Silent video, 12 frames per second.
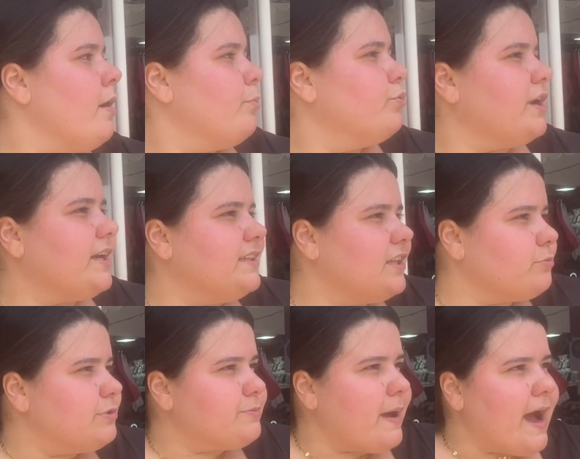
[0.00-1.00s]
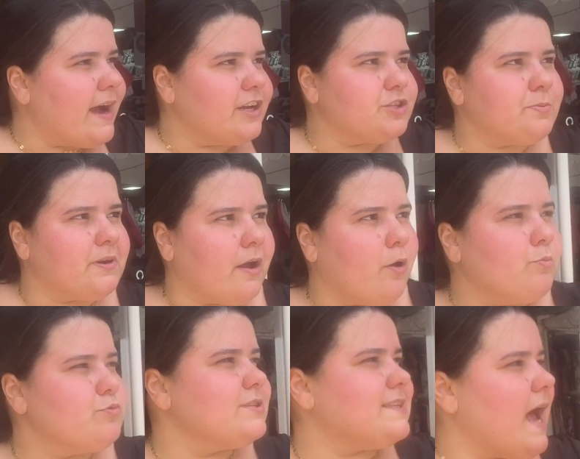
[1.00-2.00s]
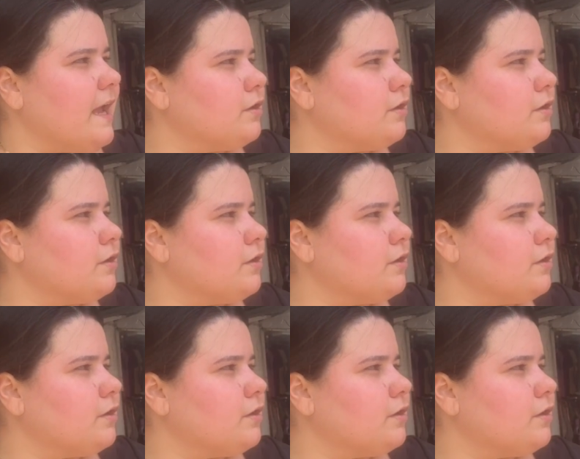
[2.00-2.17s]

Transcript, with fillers: Por aqui tem umas barracas pra almoçar,